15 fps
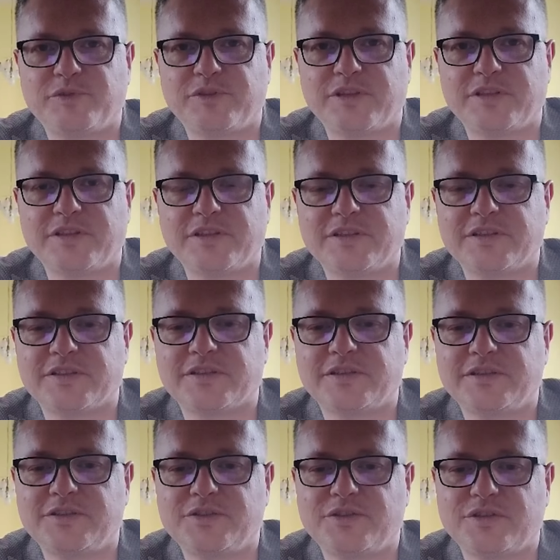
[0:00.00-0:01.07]
poranek
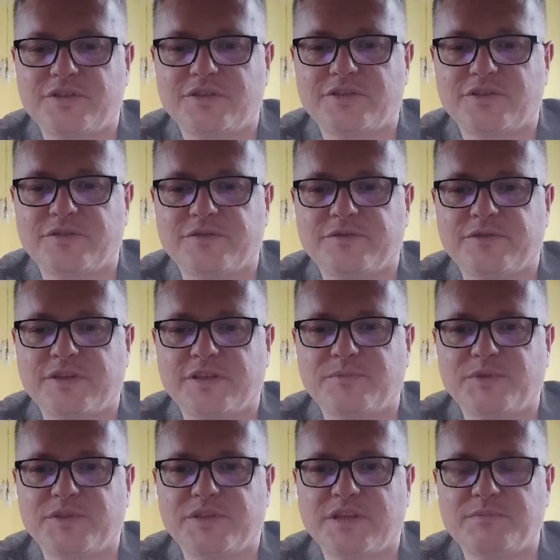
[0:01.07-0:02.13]
i dzielę się
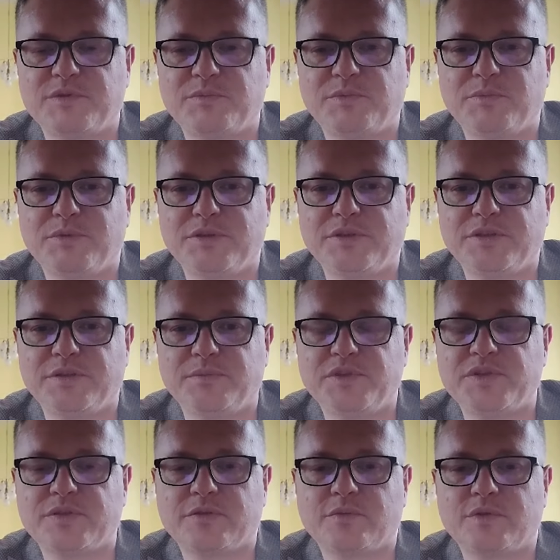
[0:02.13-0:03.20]
fragmentami biblijnymi,
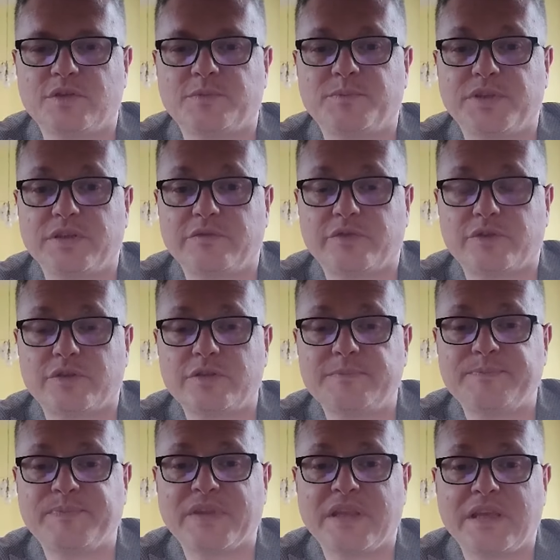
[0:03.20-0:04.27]
z których pierwszy
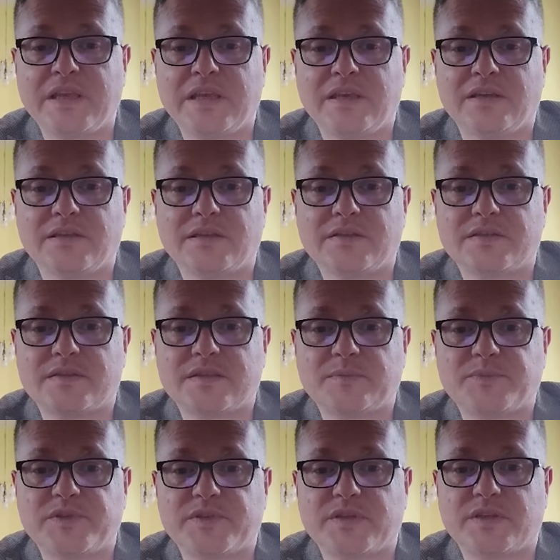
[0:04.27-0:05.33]
jest
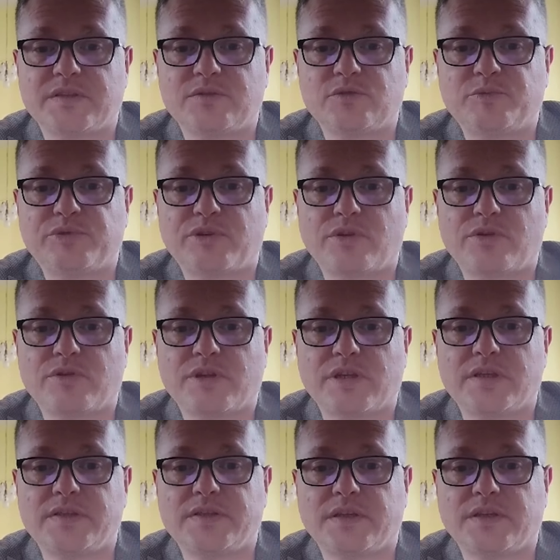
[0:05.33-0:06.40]
zapisany u proroka
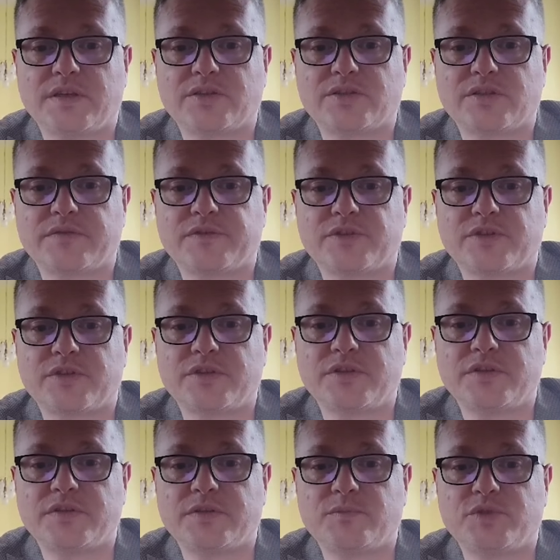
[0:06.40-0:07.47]
Izajasza w
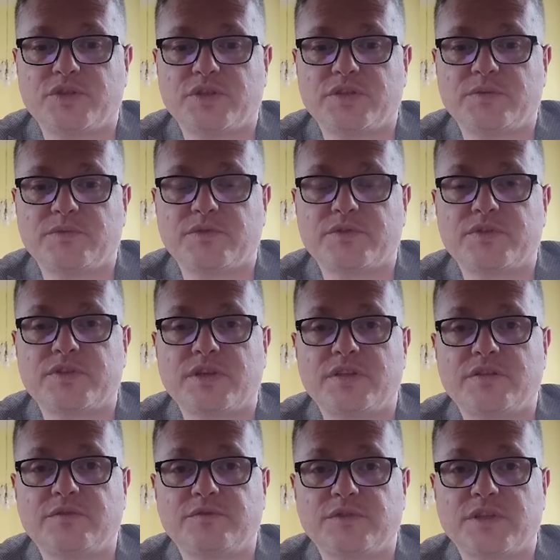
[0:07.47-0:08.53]
43
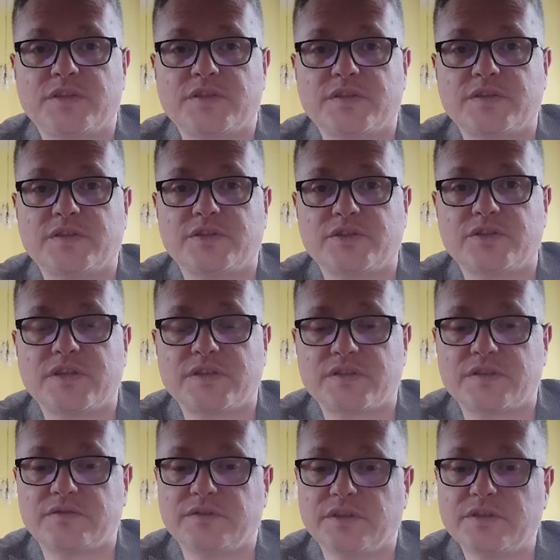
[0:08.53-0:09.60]
rozdziale 12 i
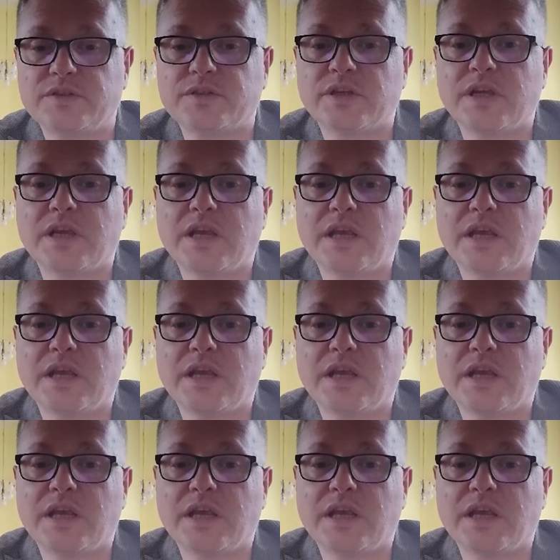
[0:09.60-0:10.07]
13 wiersz,